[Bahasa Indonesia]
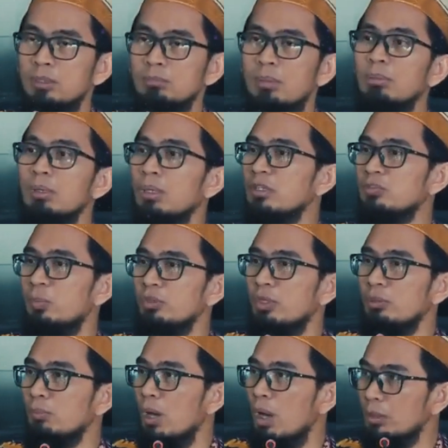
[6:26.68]
15,
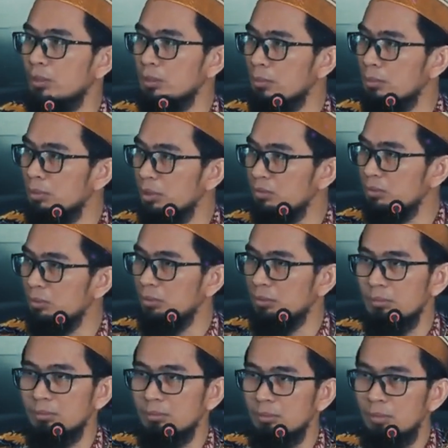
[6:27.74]
banyak banget
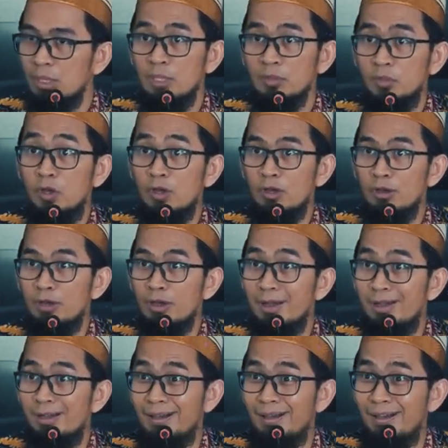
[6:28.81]
15. Toha.